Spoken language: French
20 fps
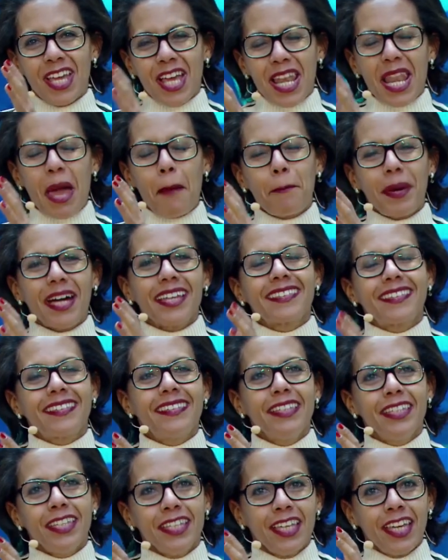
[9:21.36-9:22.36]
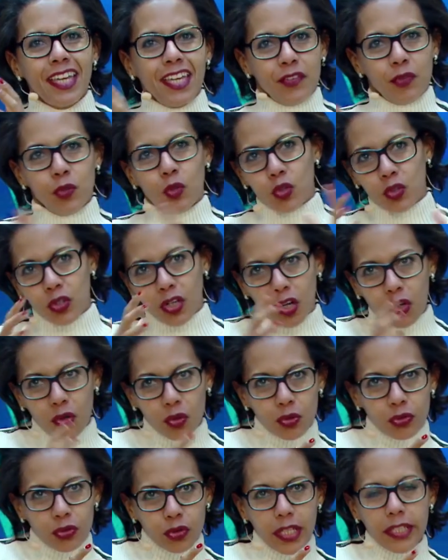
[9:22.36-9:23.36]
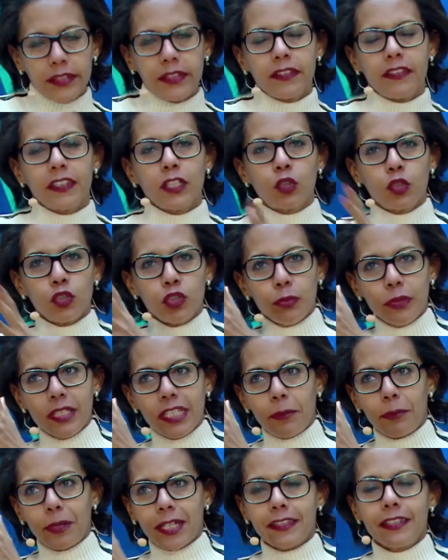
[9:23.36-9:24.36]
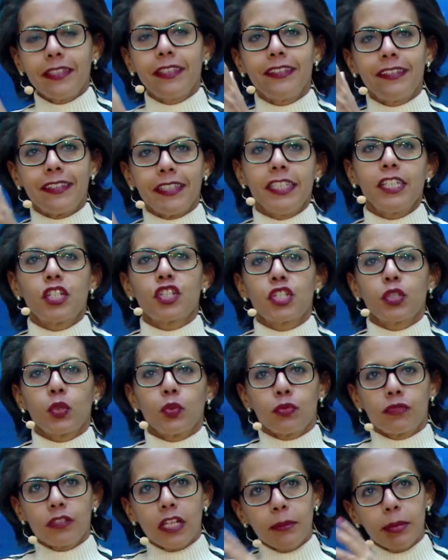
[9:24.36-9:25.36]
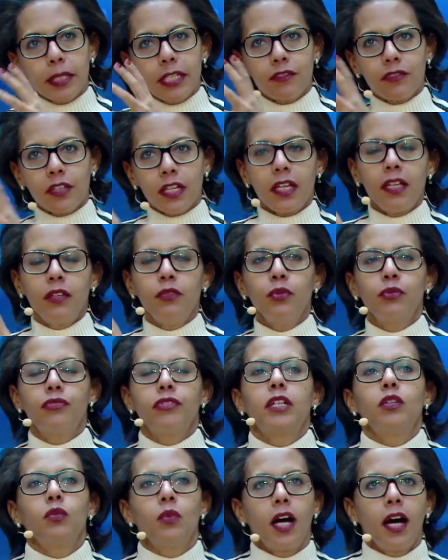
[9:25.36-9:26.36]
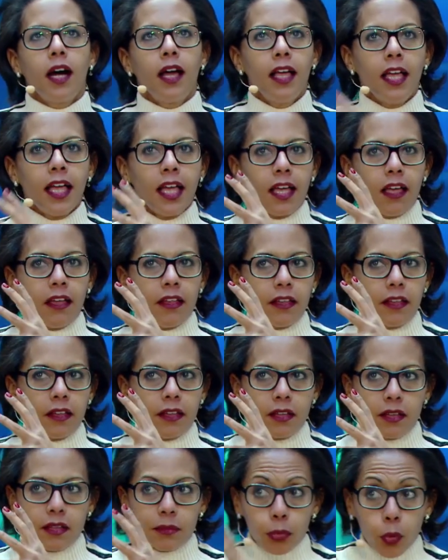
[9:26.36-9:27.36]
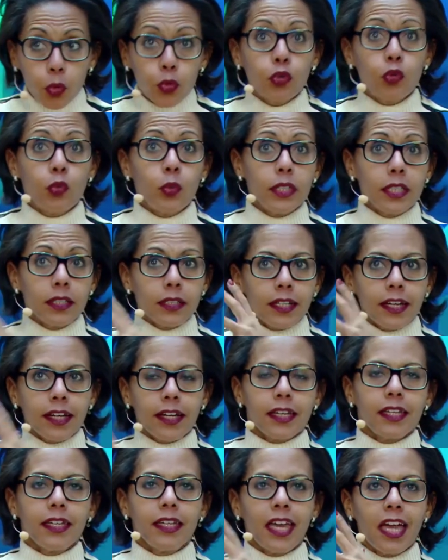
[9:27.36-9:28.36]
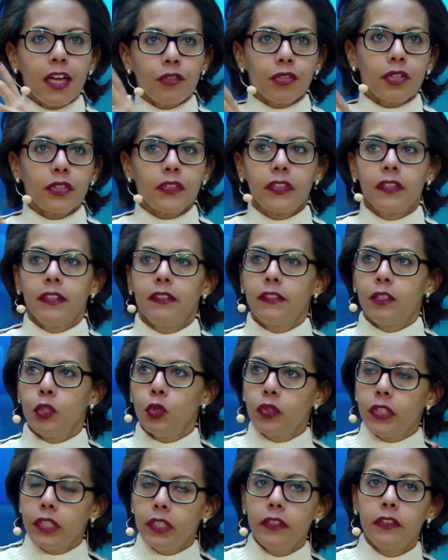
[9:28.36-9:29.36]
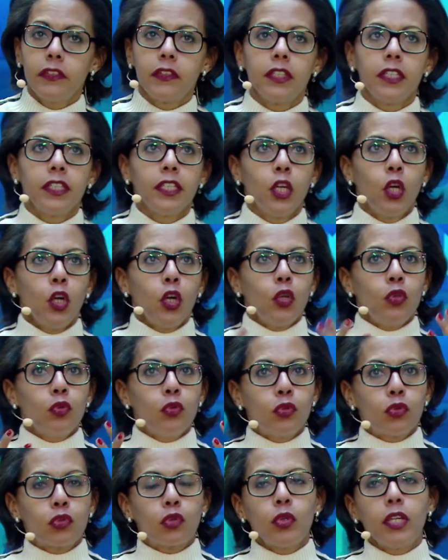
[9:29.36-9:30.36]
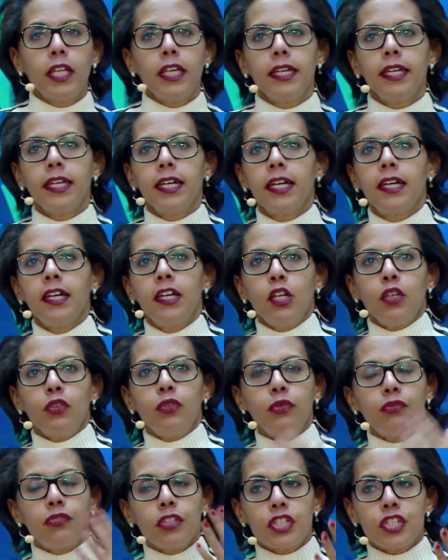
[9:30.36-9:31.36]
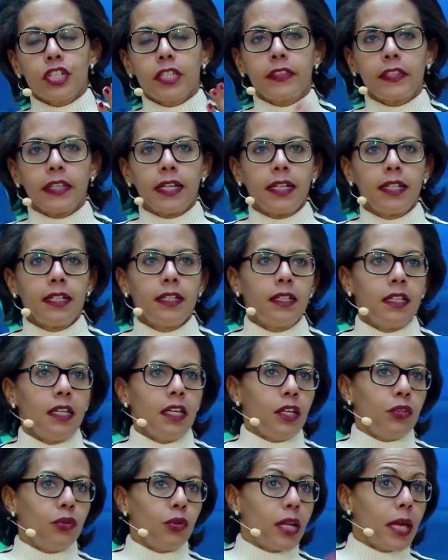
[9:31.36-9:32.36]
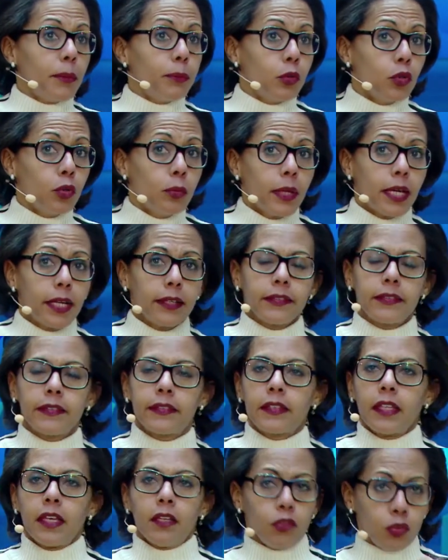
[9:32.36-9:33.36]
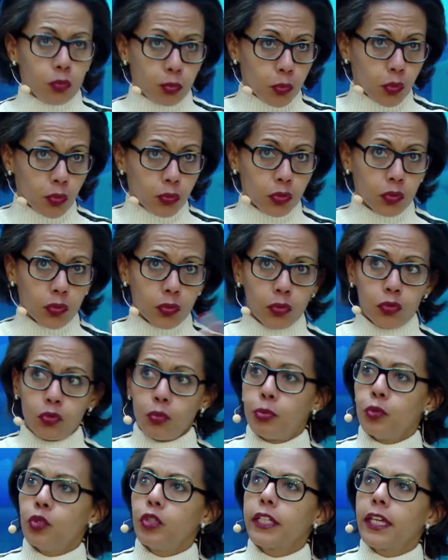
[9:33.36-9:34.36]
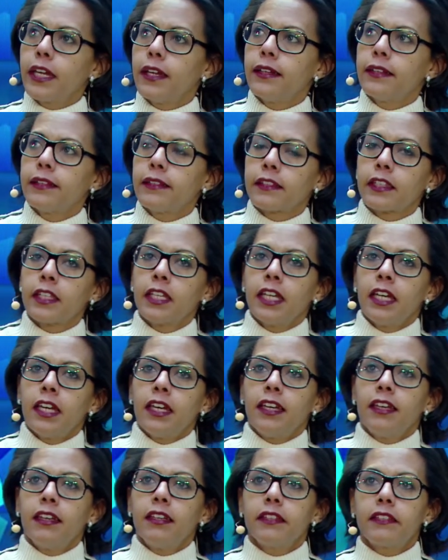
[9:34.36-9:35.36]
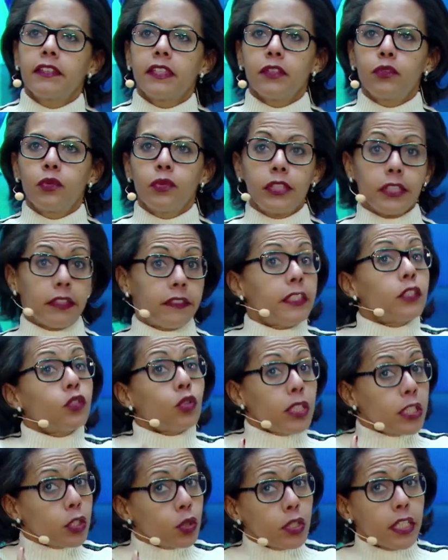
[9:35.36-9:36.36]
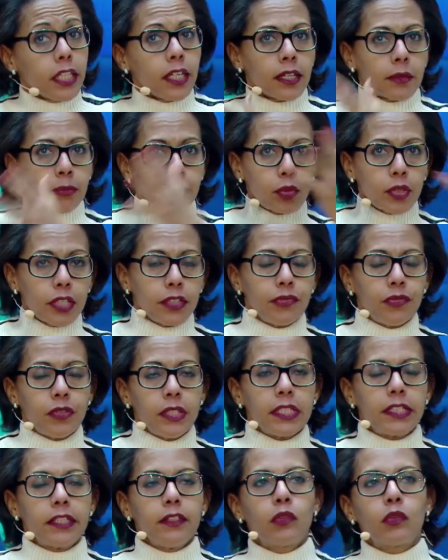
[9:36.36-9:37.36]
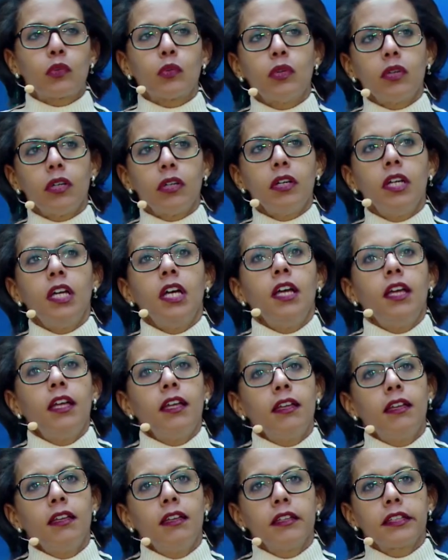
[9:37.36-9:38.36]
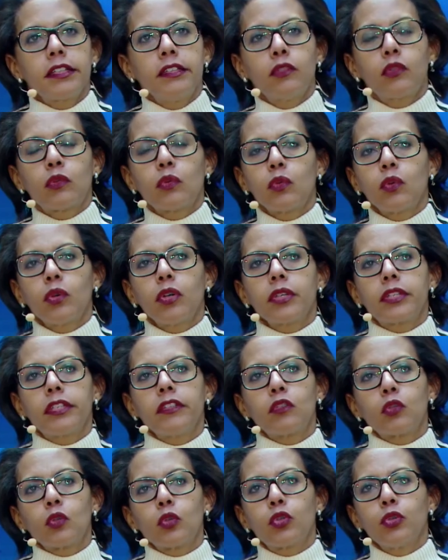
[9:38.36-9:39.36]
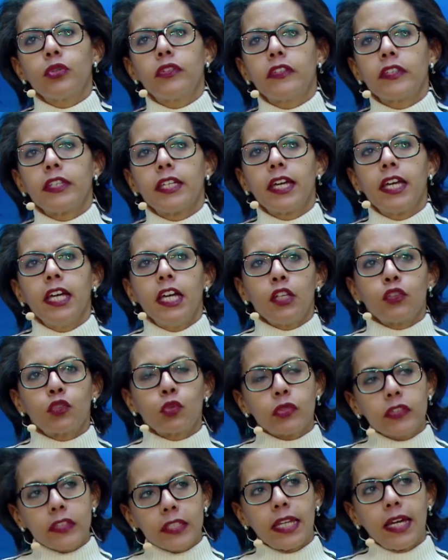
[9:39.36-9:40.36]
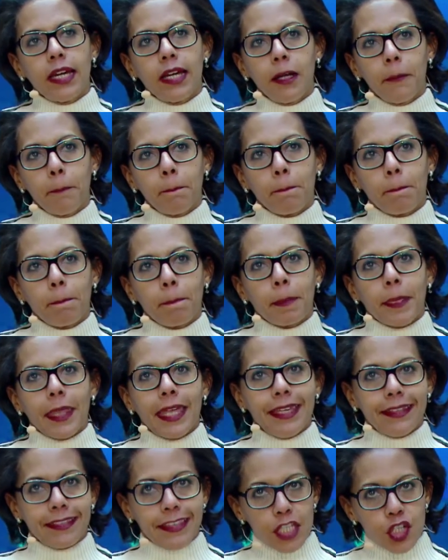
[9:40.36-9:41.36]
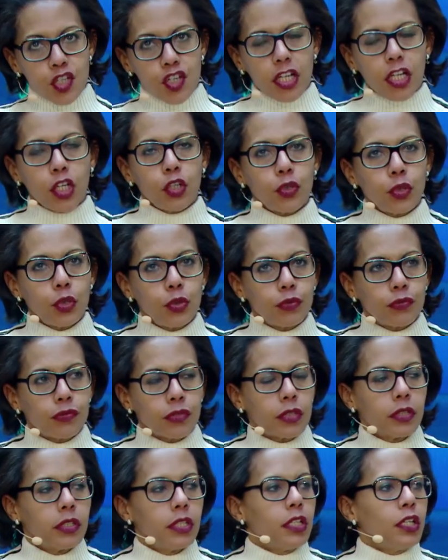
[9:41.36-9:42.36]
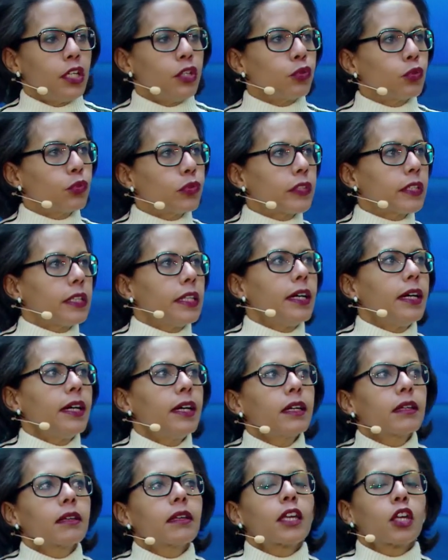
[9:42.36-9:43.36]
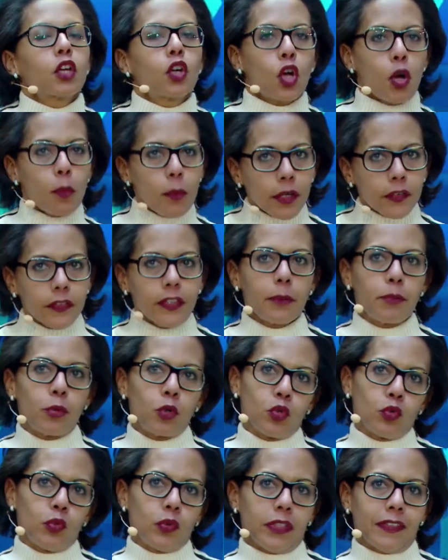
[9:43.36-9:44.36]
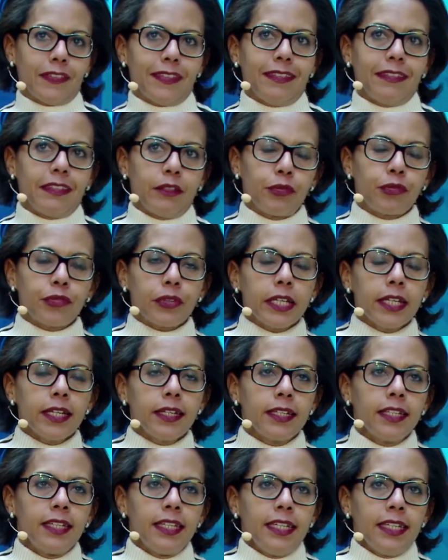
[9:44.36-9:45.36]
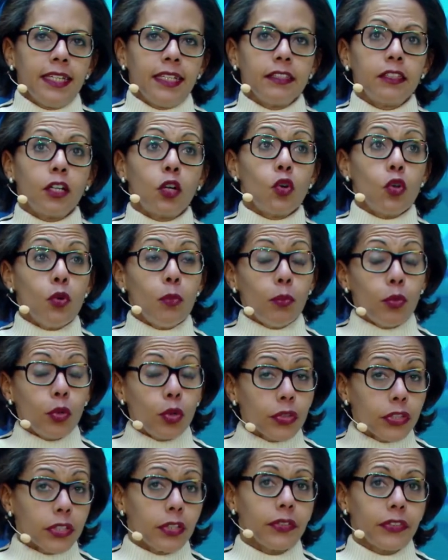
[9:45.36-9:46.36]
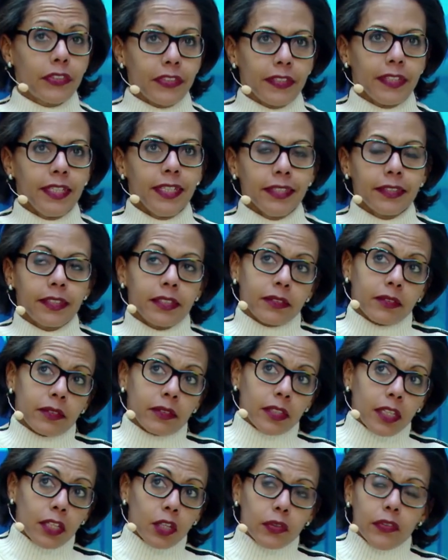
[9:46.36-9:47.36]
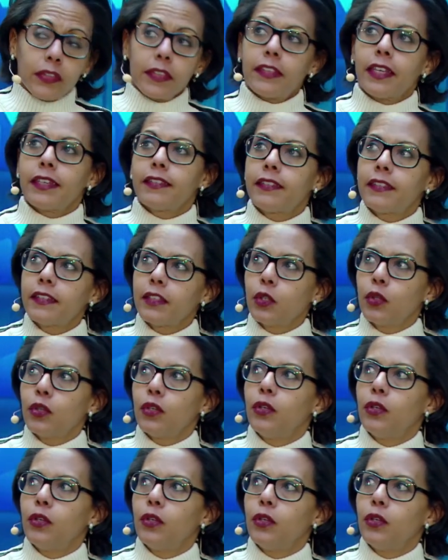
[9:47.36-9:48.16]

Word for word: la partie, donc au-delà des économies, la partie des énergies renouvelables qu'il va nous falloir euh, produire, créer, inventer. C'est utiliser du solaire, du végétal, de la biomasse, du, biogaz. Euh, c'est utilisé de l'éolien pour les villes euh, qui sont, côtières. Tout cela est déjà en œuvre. Tout cela commence à produire ses effets. Et dans le monde entier, d'ailleurs c'est assez